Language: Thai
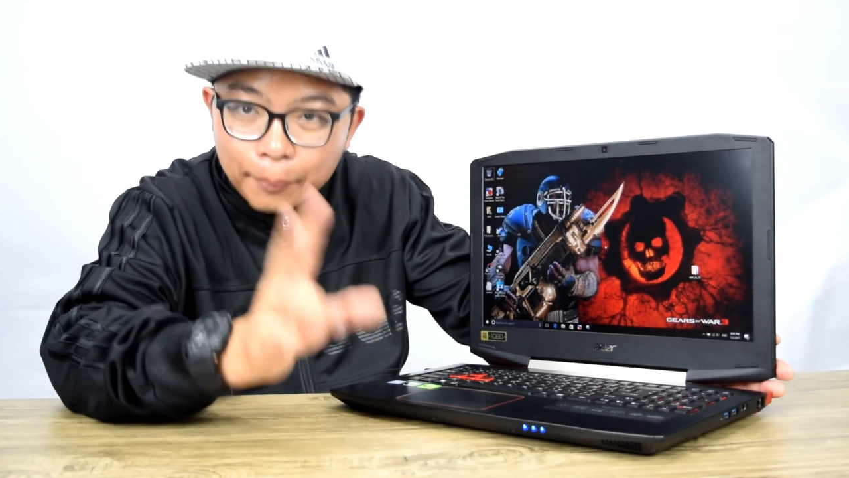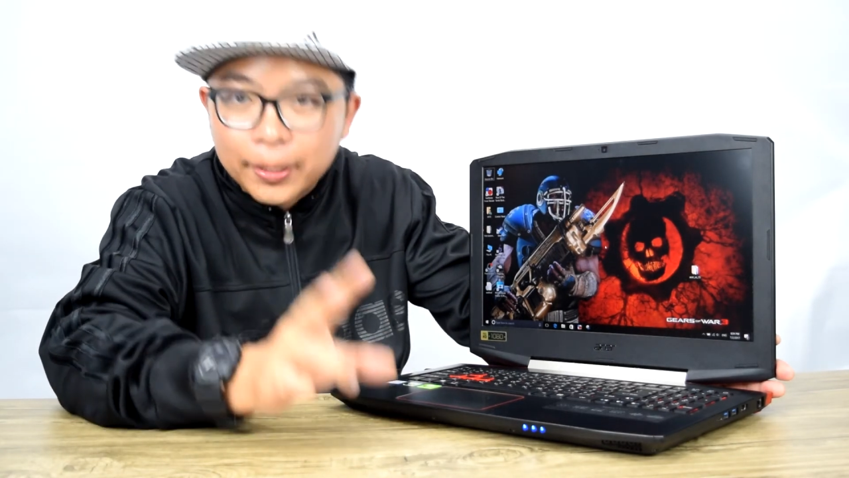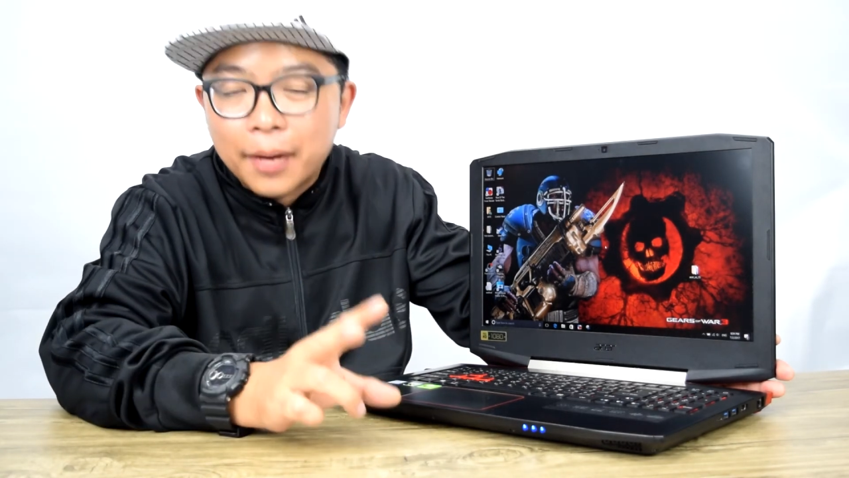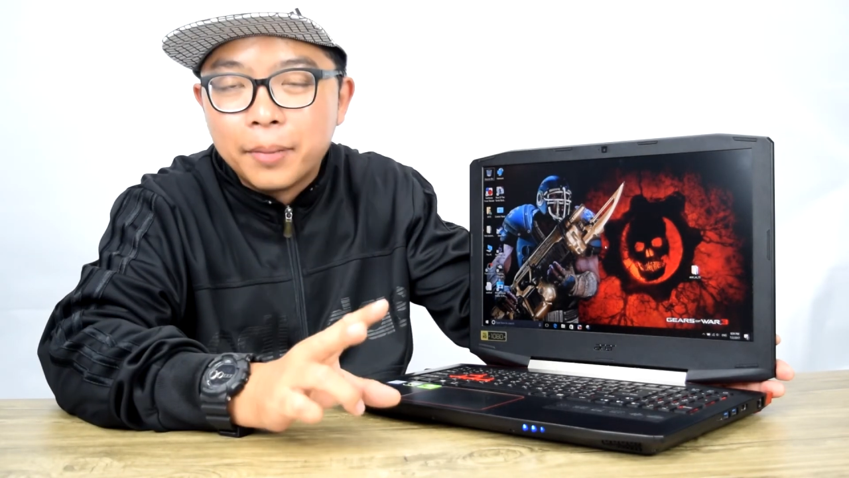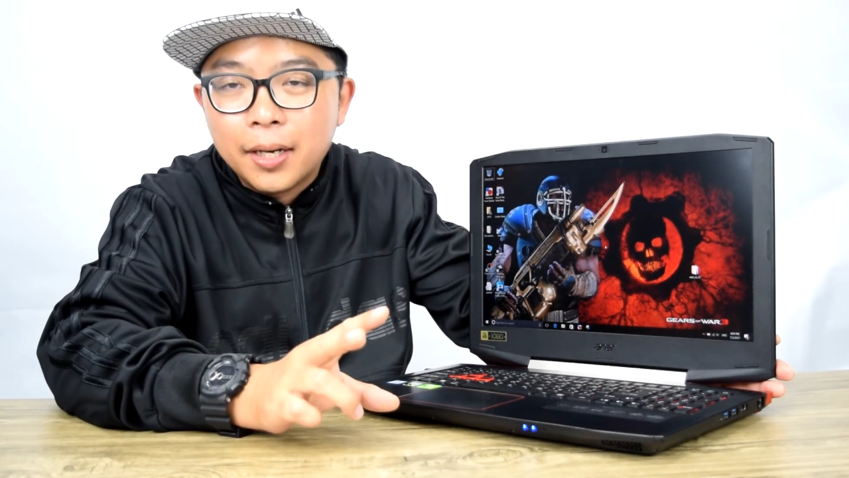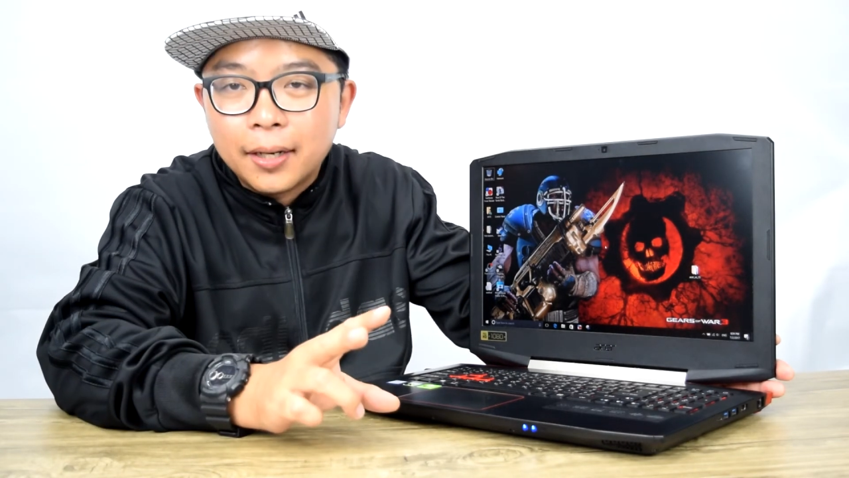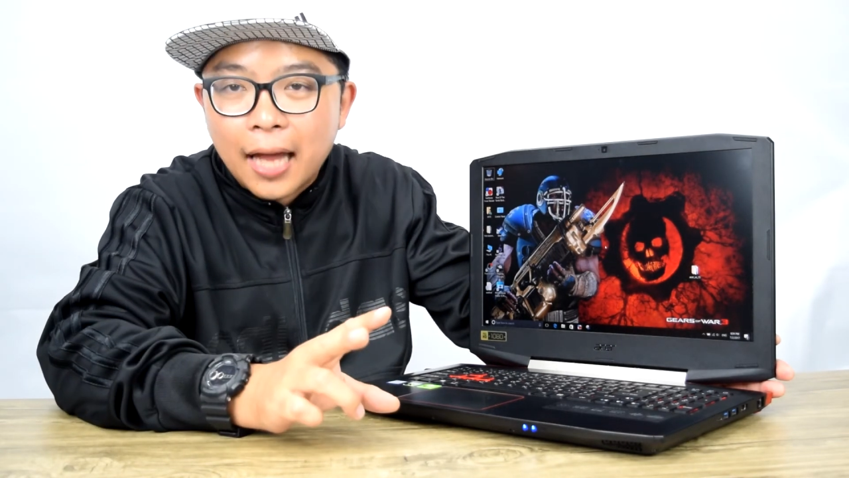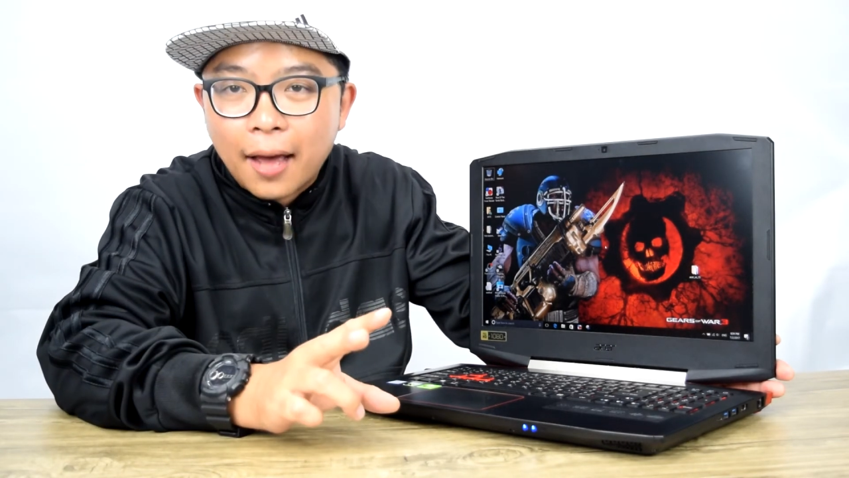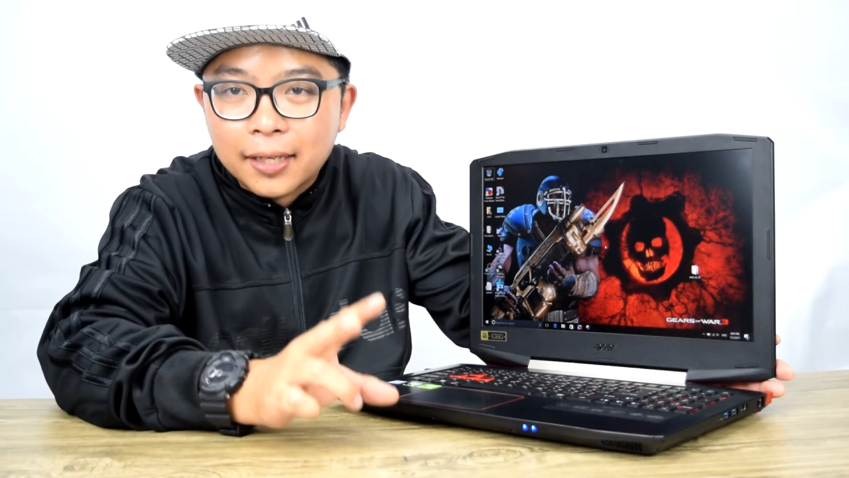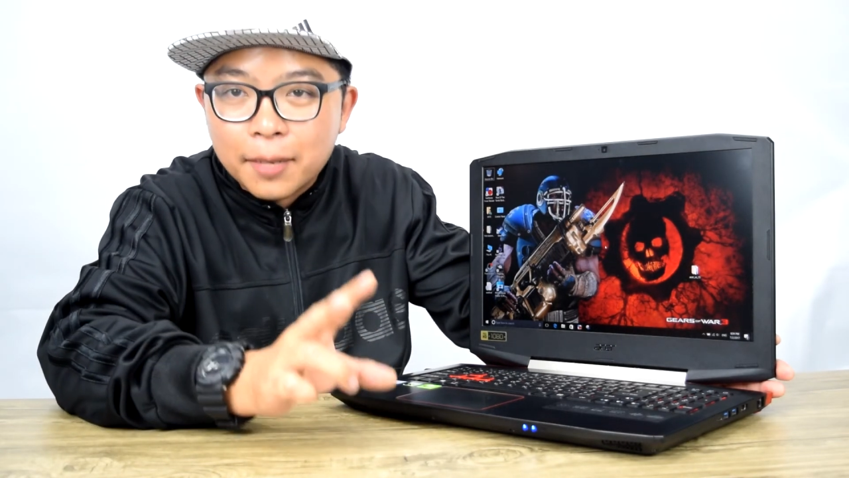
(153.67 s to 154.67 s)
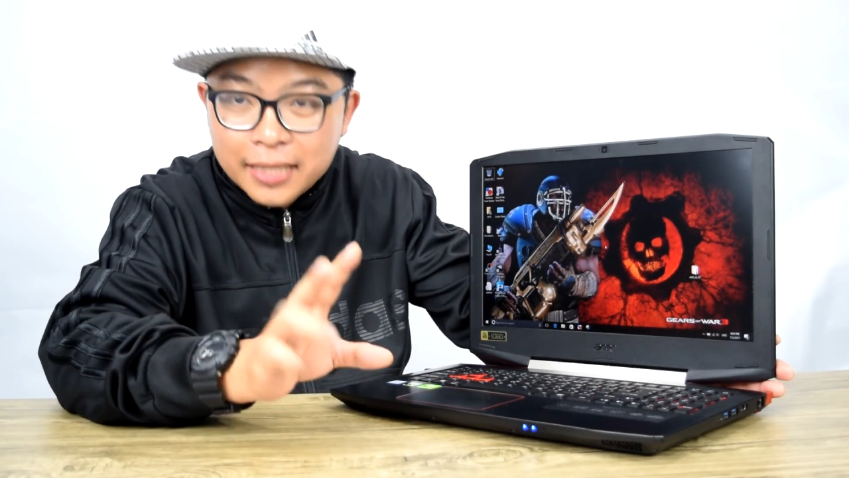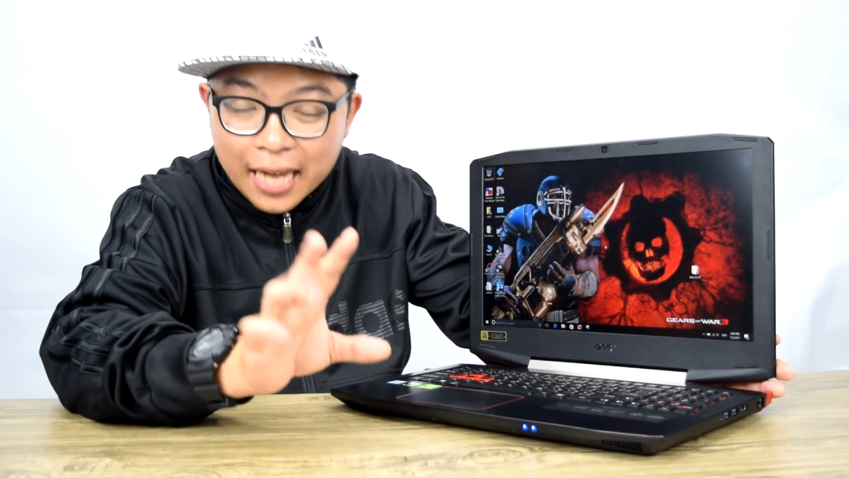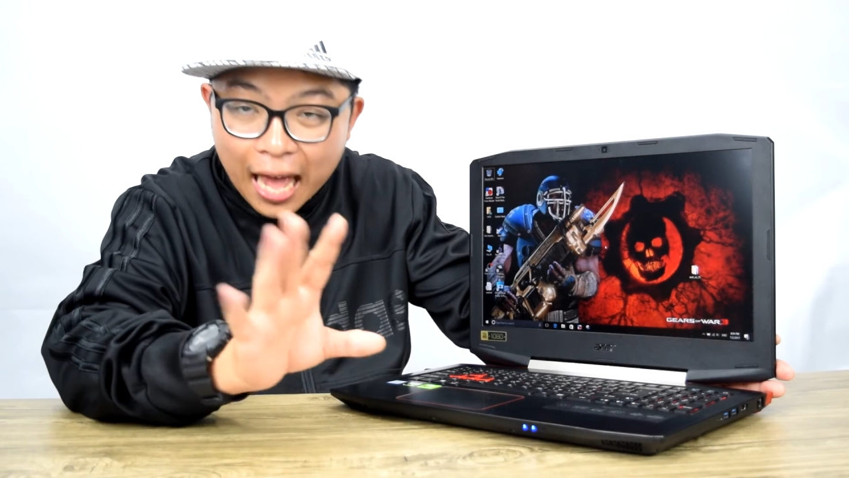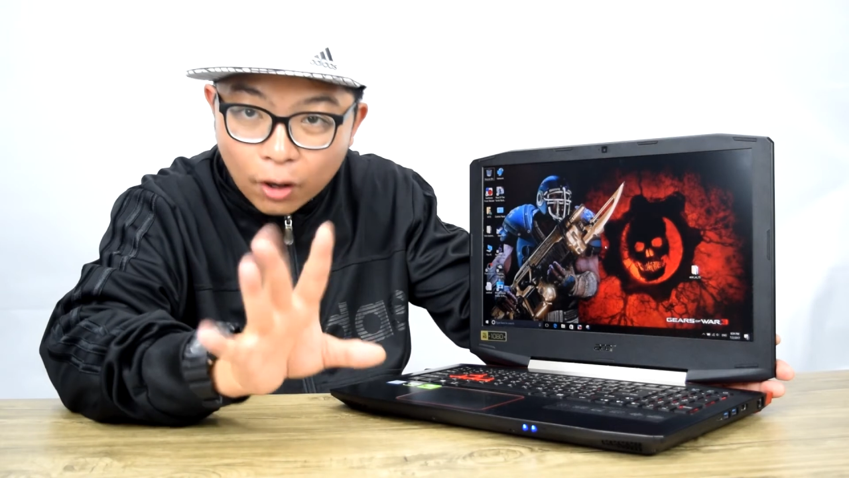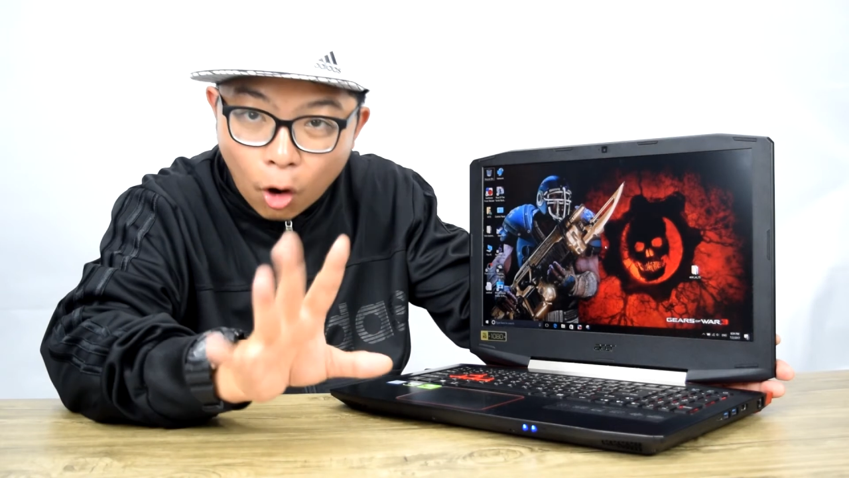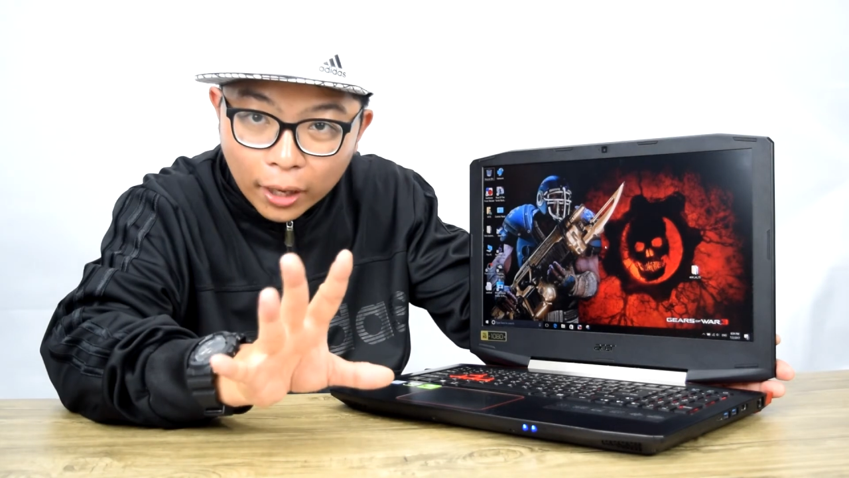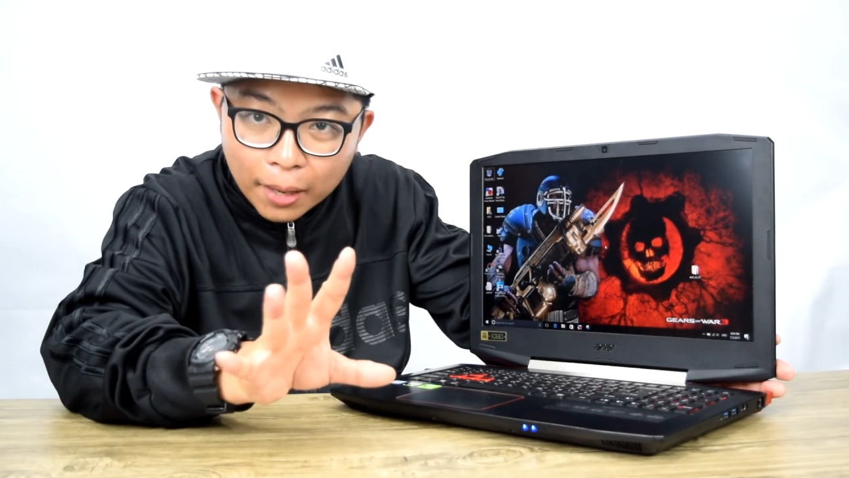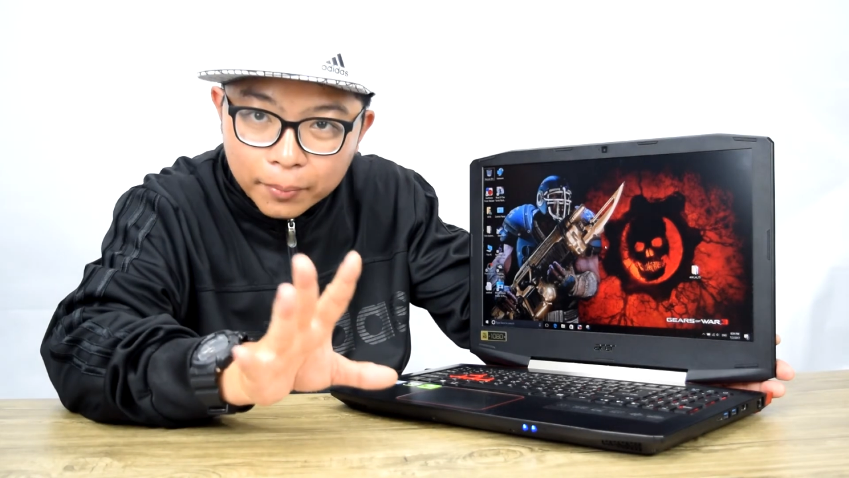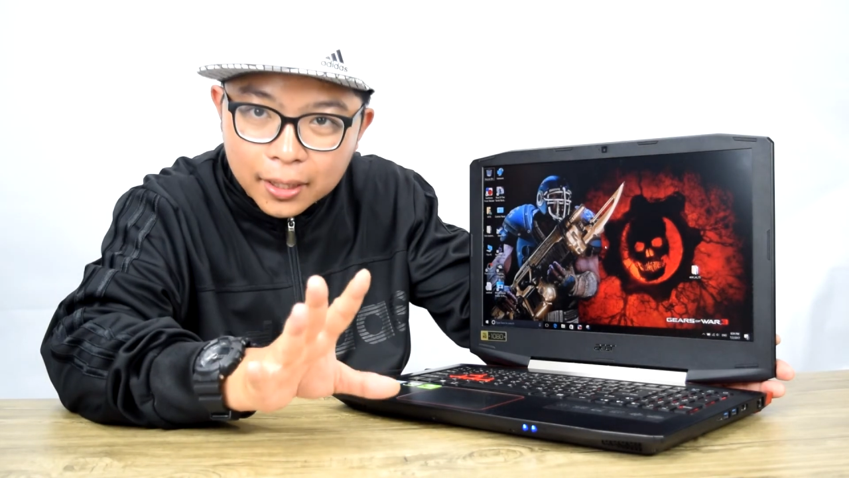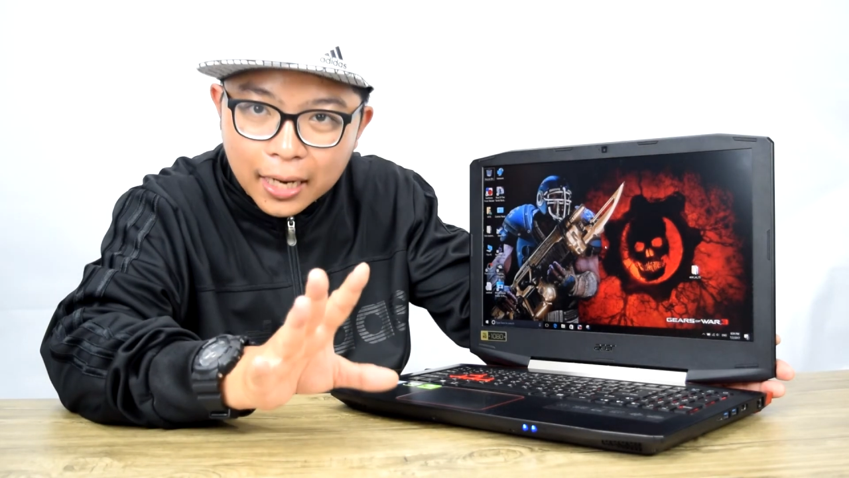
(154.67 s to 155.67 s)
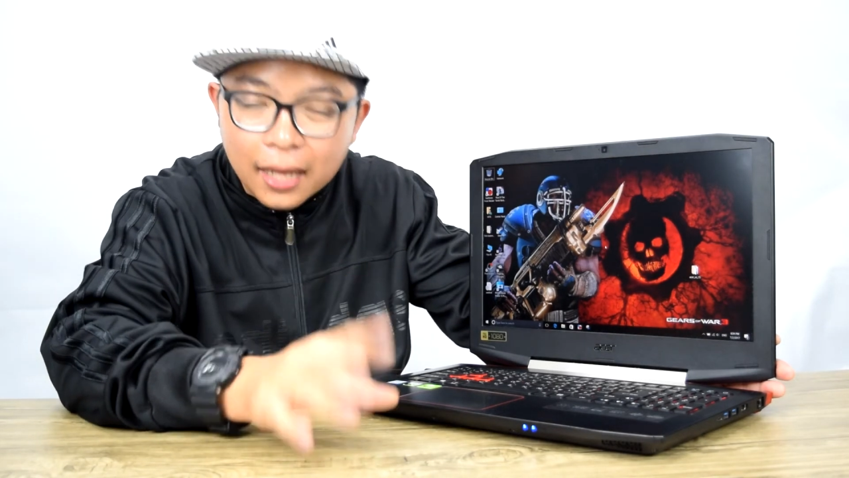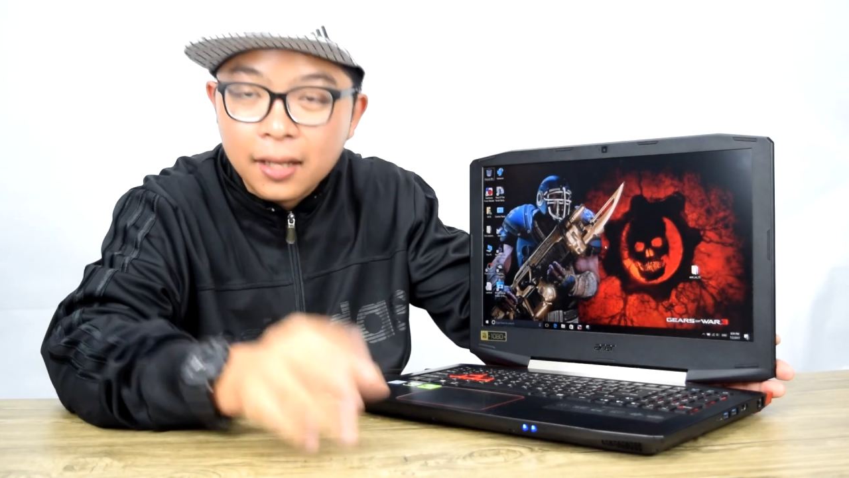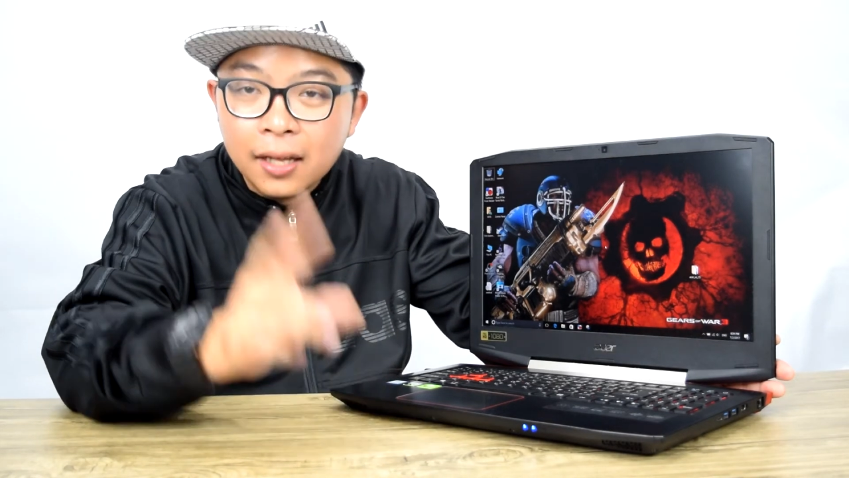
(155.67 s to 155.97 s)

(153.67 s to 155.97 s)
ม์เกมเมอร์นะ คือไม่ใช่ฮาร์ดคอร์เกมเมอร์นะ